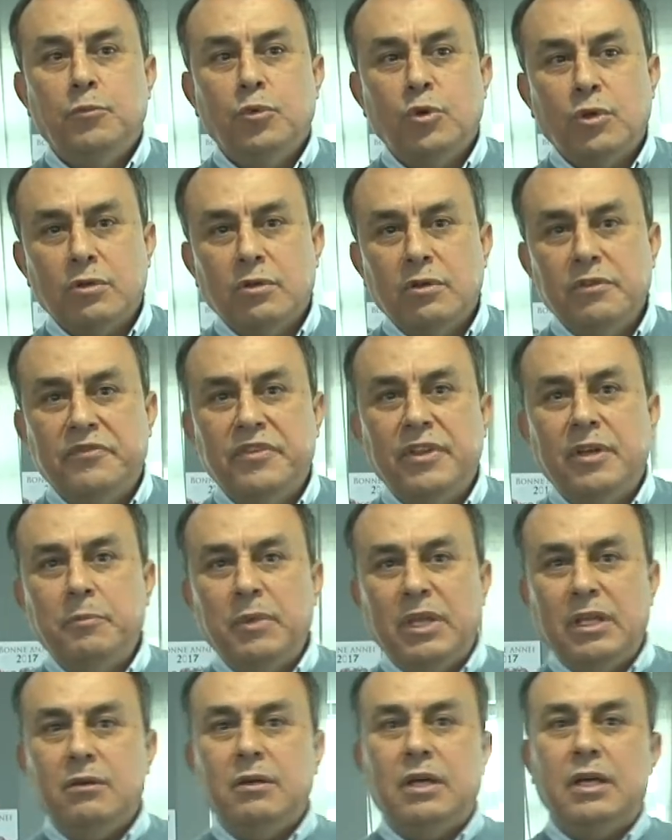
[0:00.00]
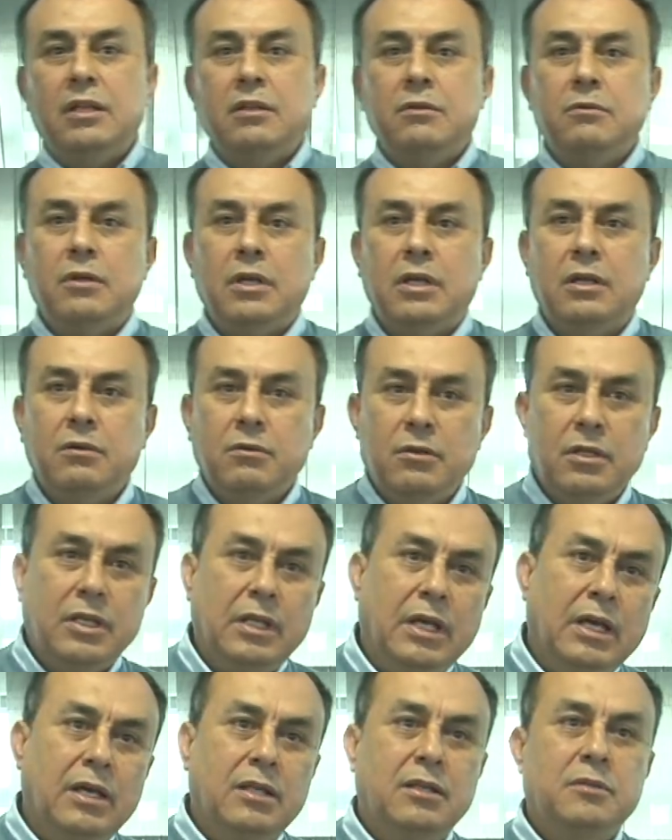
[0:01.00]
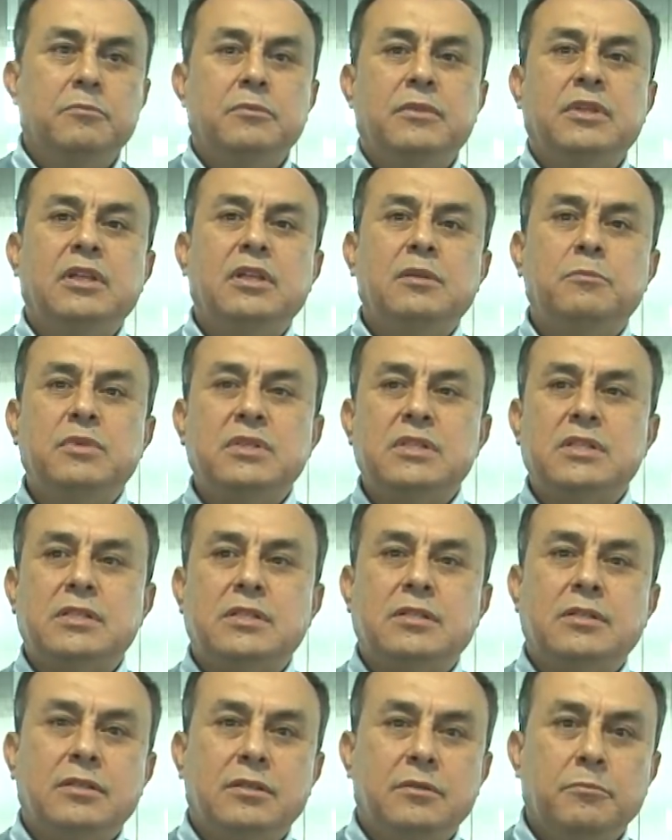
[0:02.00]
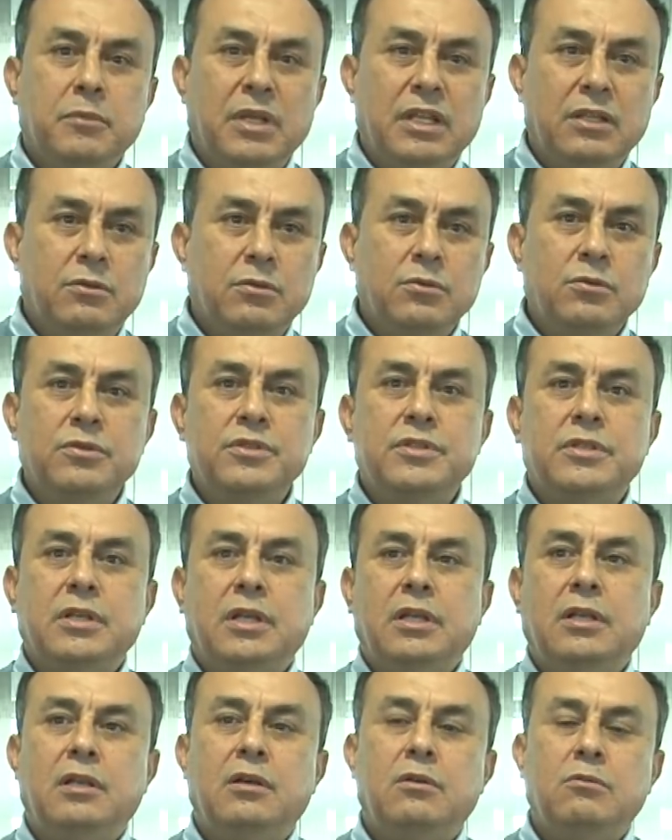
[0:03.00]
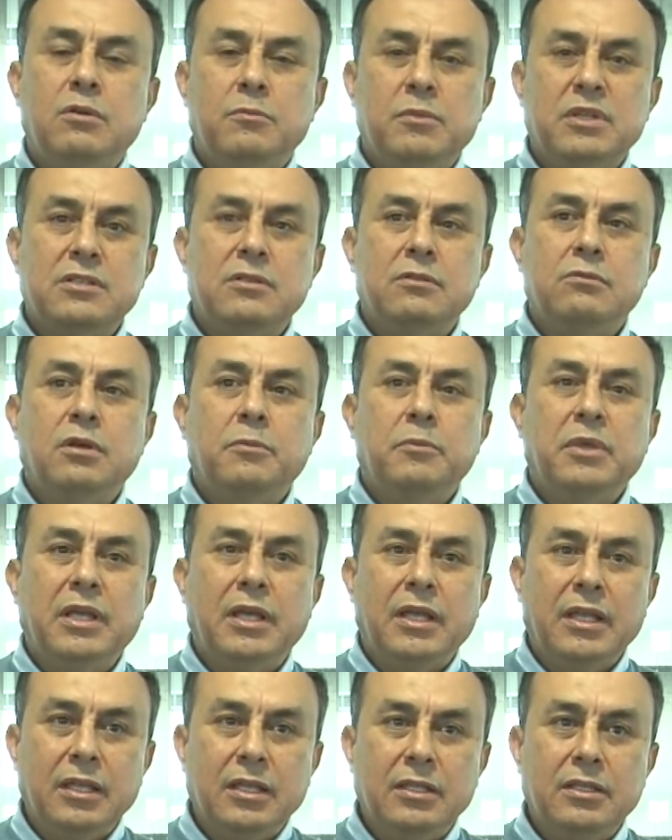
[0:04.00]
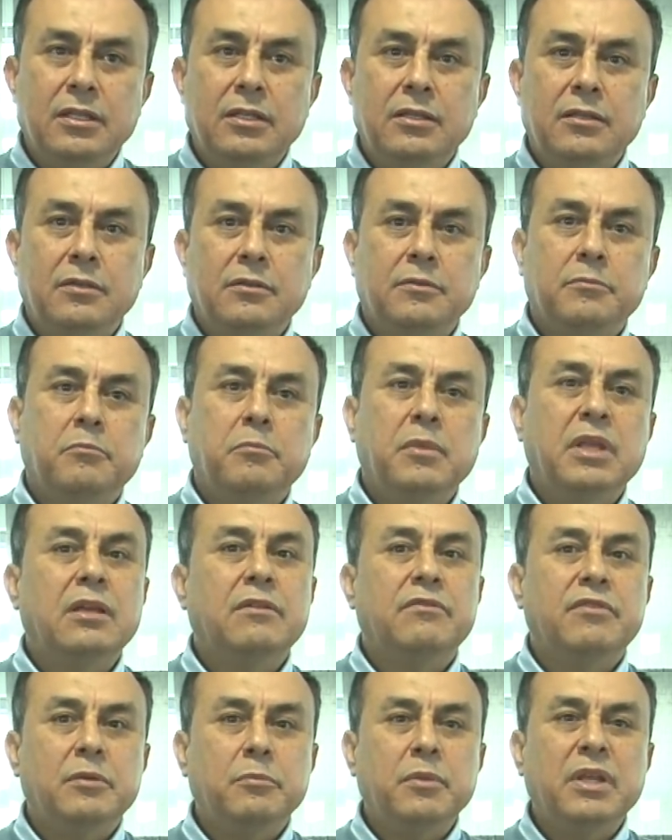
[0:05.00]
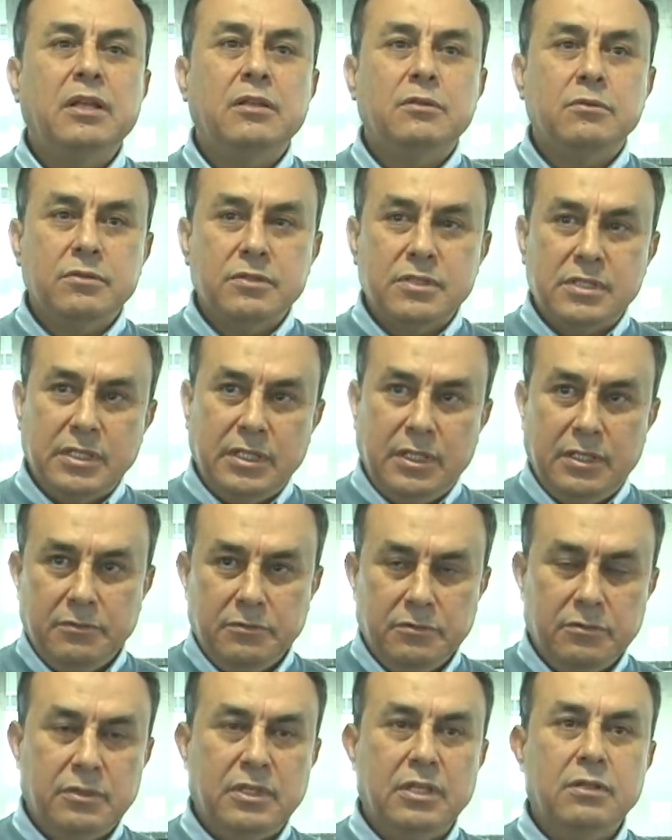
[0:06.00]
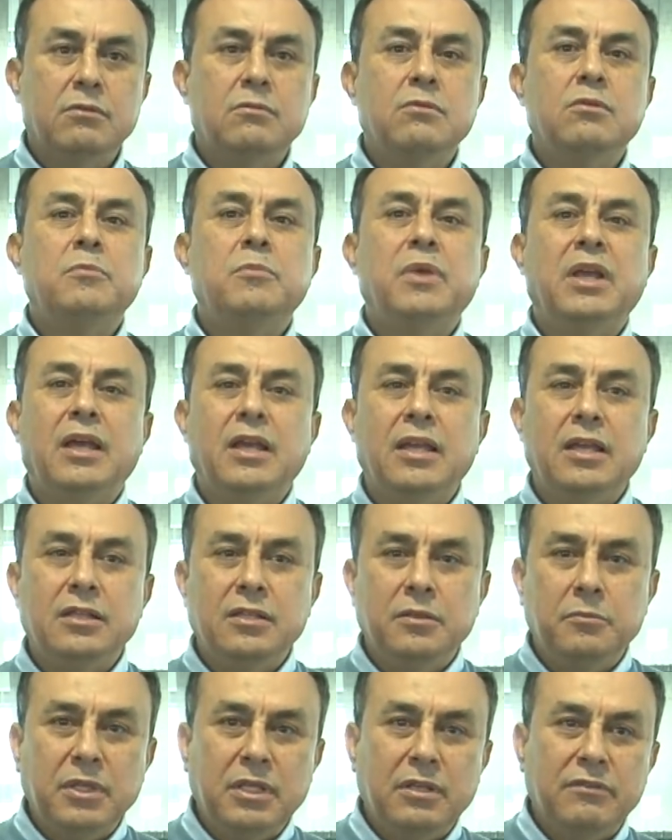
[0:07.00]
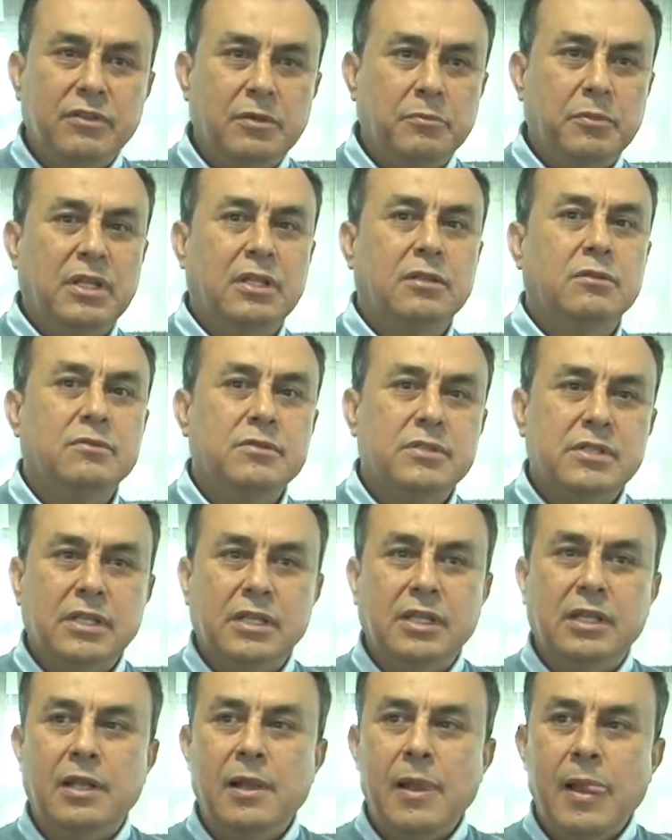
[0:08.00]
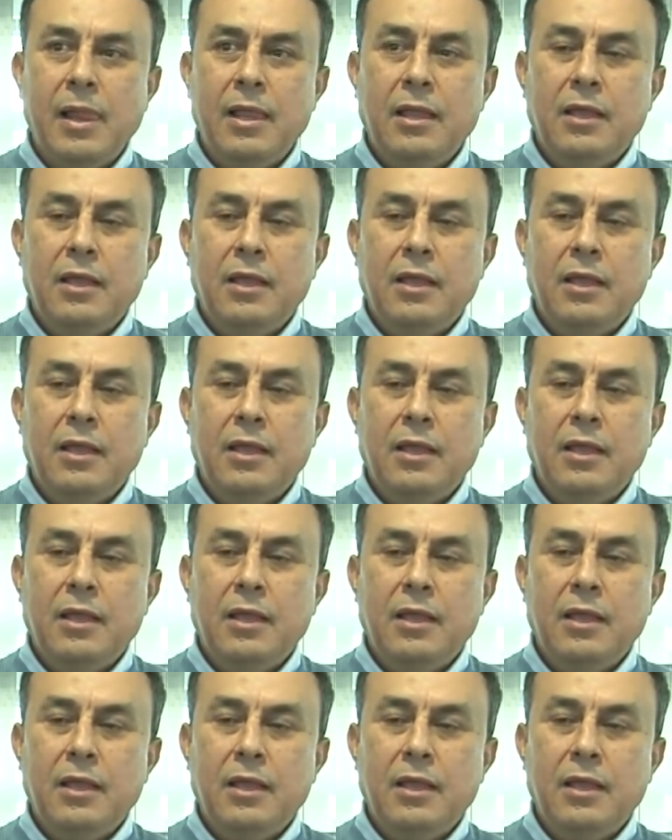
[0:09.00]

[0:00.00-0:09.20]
بور كونفيرمي وانه راهو العالم يلبس منتوج اللي هو مصنوع بايادي 100% تونسيه وكي نقول بايادي 100% تونسيه